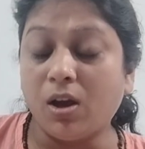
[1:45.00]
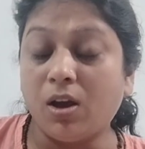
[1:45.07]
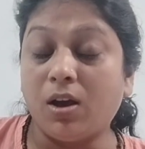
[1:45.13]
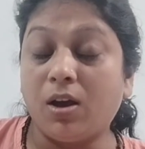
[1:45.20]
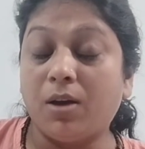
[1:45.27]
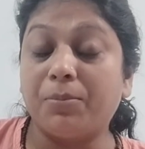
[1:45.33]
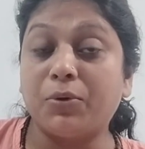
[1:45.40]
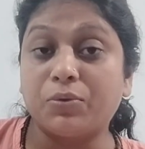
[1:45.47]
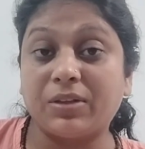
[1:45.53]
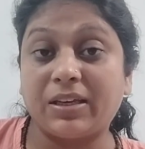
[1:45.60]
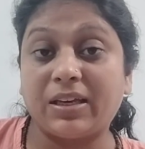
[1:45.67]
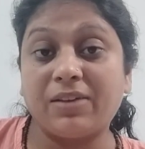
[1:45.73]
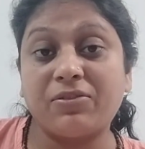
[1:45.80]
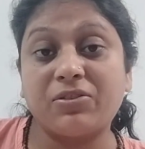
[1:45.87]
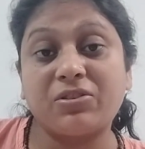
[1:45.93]
म्यूज़िक
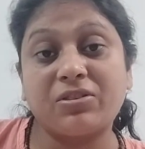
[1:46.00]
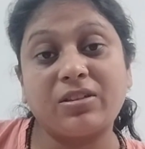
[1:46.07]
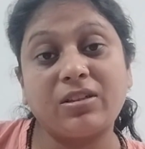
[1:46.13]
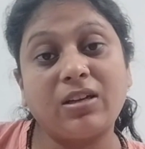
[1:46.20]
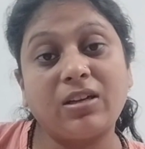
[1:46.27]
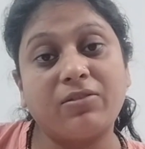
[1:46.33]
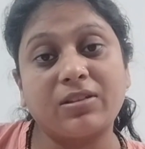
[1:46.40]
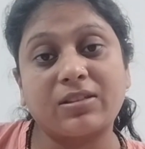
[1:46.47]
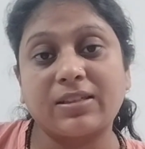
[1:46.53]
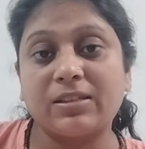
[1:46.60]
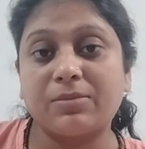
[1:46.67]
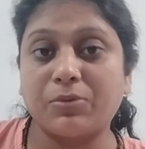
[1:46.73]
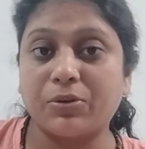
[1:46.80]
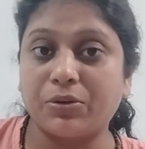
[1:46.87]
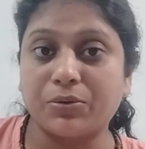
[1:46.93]
की वजह से नर्वसनेस
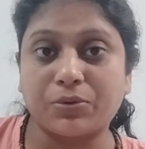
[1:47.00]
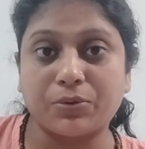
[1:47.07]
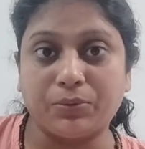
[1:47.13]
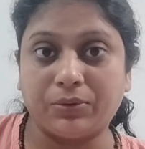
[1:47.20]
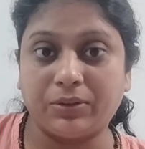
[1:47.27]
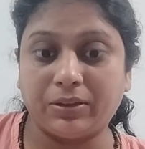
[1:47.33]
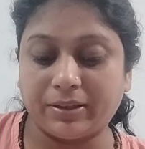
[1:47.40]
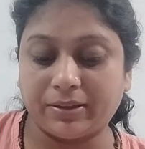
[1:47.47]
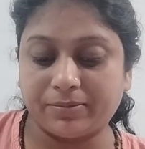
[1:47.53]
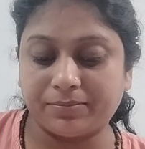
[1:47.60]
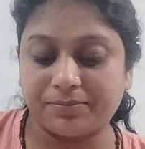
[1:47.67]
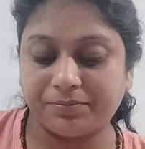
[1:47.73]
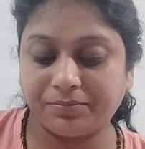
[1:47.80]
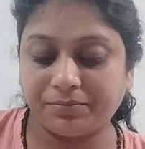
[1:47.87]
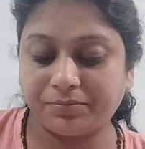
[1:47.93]
प्रोड्यूस होती है
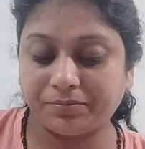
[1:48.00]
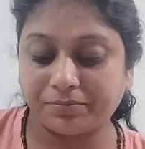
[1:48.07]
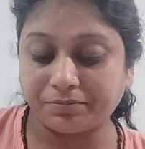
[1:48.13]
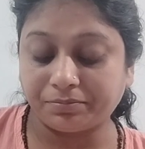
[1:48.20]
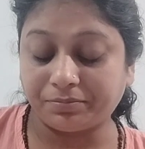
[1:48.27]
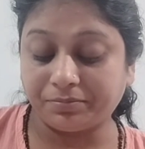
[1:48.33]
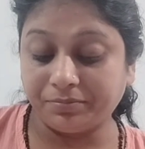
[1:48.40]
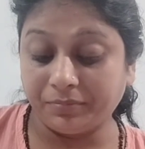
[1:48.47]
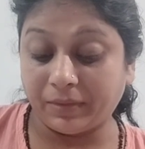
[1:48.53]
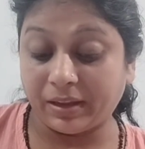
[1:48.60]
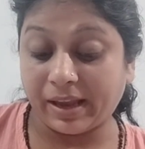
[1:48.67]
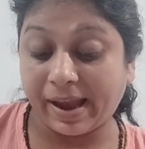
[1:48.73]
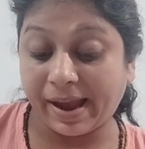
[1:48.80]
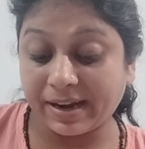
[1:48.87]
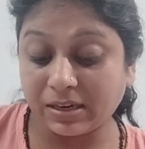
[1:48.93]

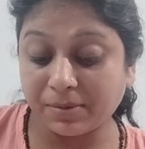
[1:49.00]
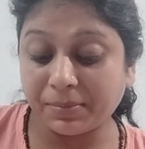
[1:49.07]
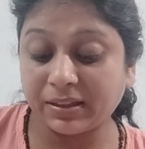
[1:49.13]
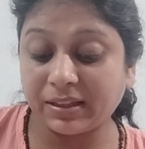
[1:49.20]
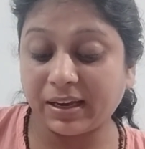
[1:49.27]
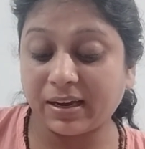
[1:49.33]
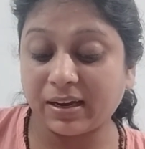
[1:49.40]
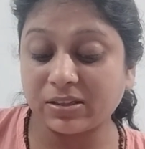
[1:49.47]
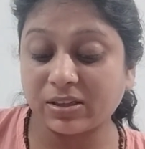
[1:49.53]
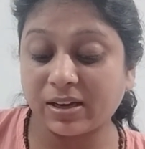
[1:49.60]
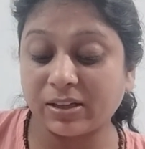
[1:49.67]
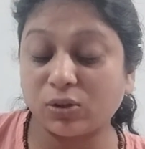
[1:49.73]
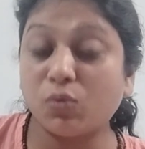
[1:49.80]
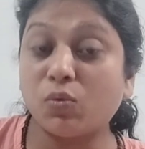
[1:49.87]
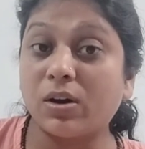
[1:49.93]
हेड में देखा
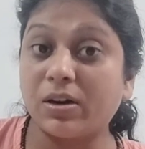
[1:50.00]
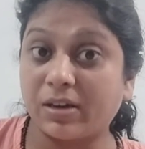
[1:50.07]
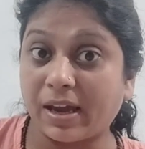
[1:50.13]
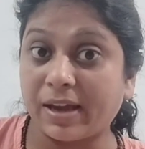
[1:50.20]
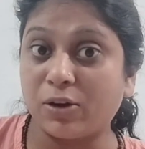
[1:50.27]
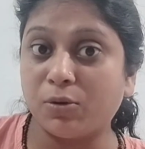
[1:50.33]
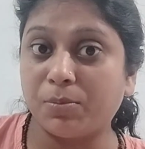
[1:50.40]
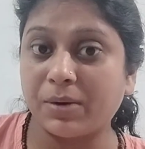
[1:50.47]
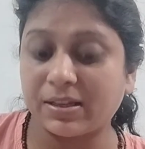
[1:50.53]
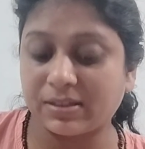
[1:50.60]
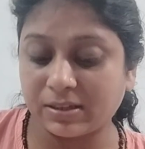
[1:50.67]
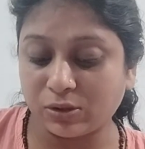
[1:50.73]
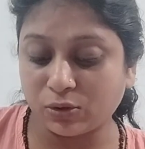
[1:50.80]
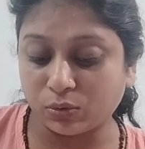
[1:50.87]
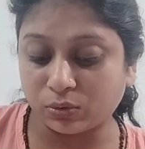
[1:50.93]
जाए तो वर्टाइगो
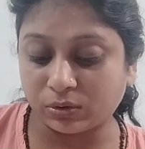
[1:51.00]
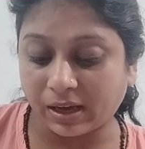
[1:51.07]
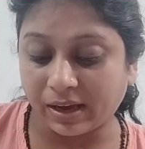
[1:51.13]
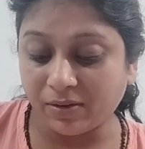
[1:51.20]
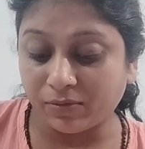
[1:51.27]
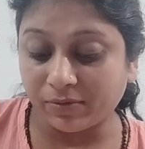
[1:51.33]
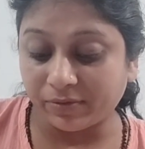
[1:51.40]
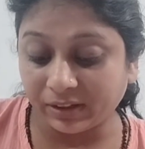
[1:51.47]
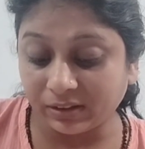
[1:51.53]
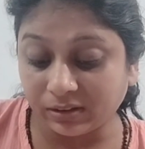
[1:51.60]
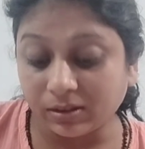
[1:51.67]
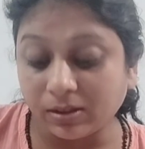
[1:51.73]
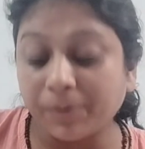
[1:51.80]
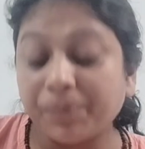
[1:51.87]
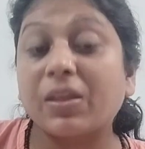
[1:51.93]
प्रेजेंट होता है विद
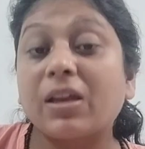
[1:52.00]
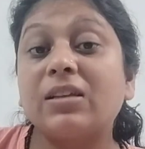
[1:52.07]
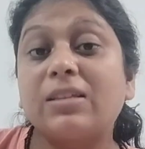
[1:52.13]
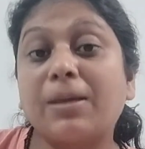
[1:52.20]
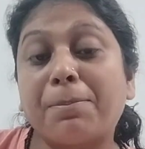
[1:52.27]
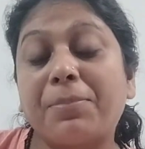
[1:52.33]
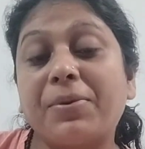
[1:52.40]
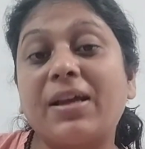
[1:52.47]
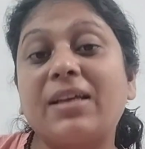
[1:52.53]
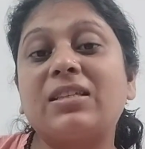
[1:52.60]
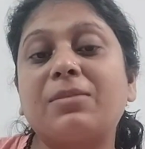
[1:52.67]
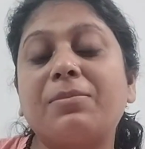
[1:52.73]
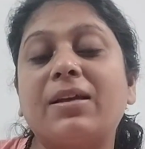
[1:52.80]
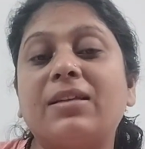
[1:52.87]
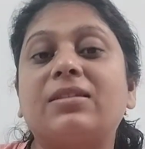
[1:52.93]
सप्रेस्ड
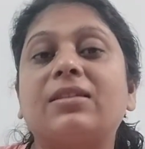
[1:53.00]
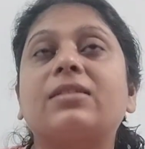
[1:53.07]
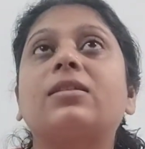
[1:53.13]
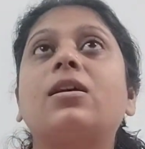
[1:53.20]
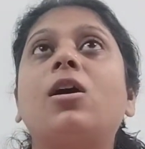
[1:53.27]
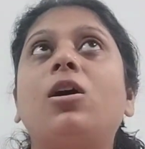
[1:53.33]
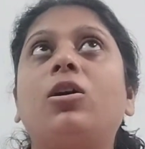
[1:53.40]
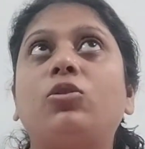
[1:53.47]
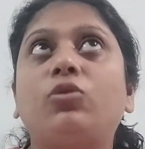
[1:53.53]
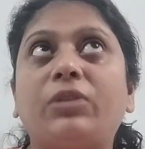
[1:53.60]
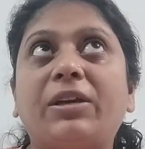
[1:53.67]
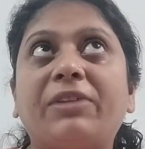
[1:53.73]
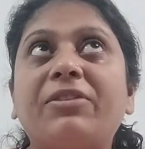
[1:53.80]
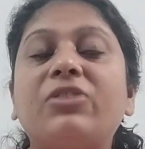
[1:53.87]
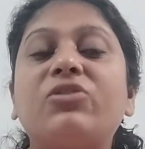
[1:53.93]
मेंसेस तो
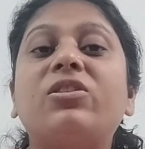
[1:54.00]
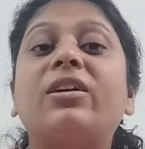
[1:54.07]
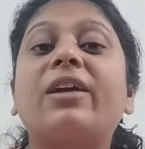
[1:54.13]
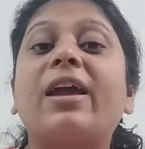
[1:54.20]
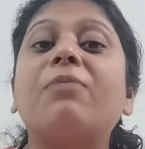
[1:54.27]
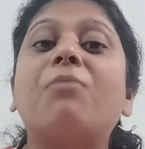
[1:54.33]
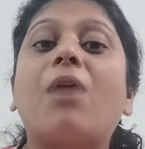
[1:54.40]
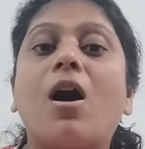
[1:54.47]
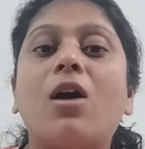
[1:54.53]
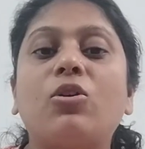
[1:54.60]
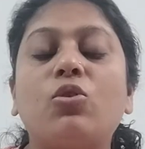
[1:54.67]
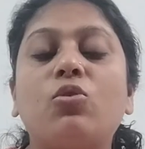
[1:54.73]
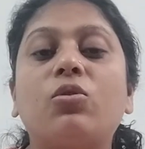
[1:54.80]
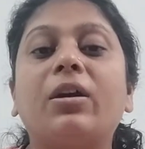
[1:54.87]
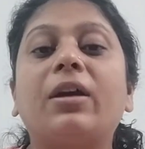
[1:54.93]
ये फीचर अगेन मार्क्ड
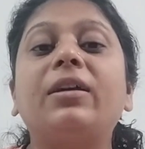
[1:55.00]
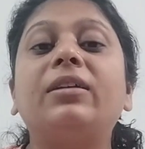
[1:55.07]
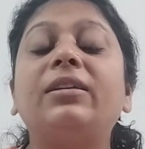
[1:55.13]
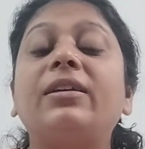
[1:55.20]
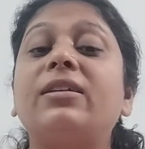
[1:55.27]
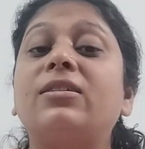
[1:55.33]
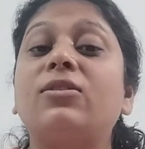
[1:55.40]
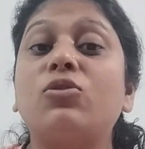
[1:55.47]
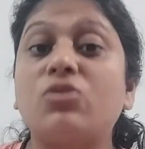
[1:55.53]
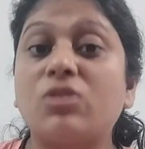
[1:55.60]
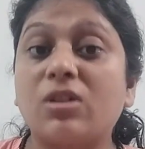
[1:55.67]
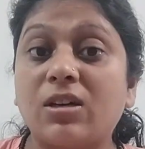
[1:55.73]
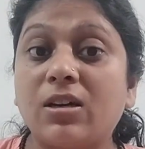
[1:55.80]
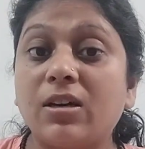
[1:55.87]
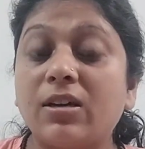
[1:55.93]
हो गया यदि किसी को
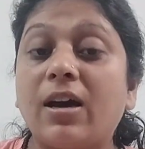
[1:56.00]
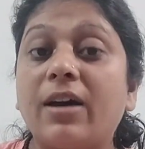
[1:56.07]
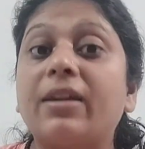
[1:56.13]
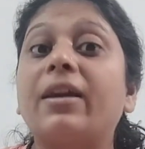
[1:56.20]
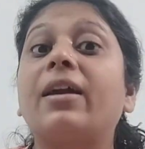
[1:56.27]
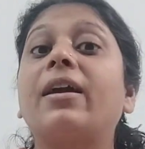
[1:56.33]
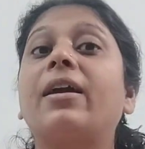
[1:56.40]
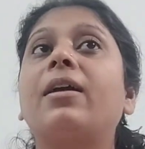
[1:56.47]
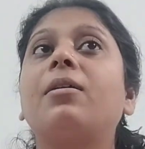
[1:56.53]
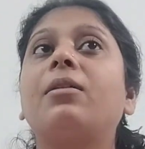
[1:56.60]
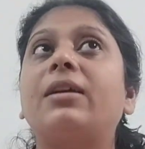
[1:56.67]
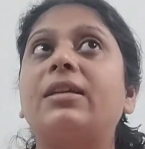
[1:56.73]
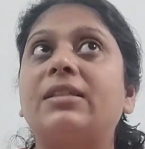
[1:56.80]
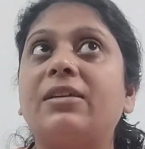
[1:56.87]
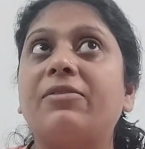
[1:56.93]
चक्कर आ रहे हैं
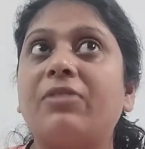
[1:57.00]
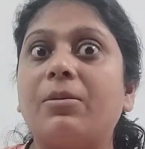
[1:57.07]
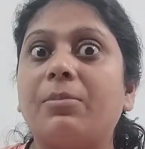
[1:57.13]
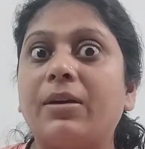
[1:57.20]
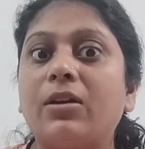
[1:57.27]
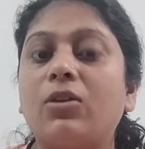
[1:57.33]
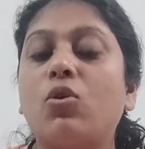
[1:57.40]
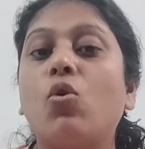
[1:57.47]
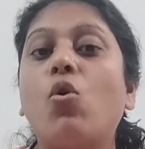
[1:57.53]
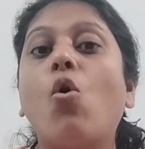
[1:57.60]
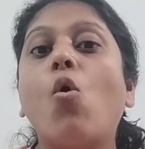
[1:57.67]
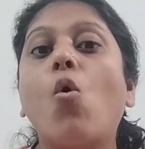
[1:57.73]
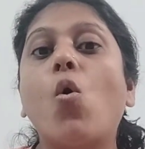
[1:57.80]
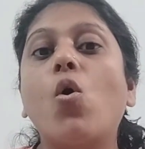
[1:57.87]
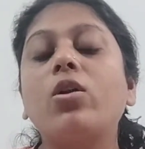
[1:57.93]
किसी फीमेल को
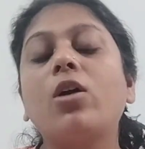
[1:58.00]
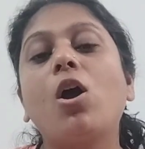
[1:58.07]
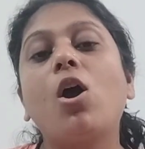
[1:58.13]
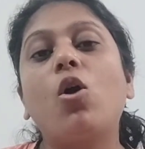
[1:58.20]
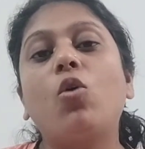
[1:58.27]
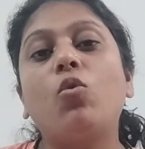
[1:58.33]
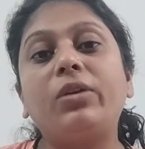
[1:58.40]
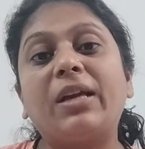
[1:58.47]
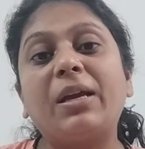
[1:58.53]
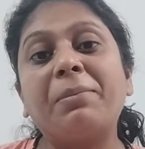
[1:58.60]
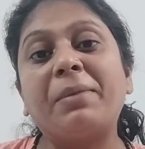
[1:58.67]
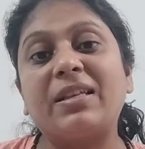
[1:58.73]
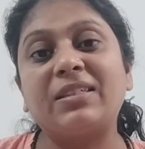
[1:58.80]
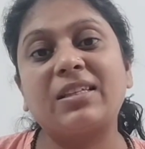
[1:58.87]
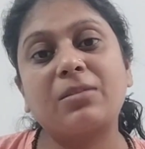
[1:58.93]
और उनके
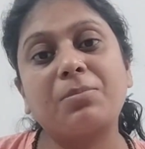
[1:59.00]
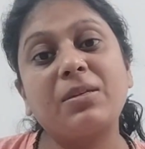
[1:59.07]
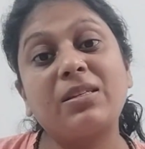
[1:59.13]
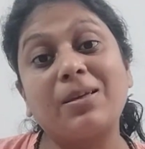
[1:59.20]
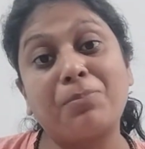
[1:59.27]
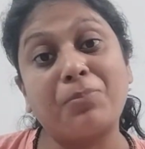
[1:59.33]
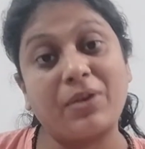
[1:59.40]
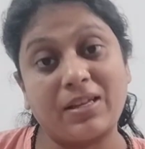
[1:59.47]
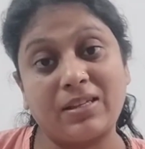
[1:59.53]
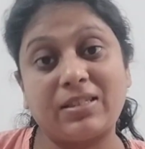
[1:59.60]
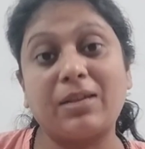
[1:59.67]
मेंसेस भी सप्रेस्ड हैं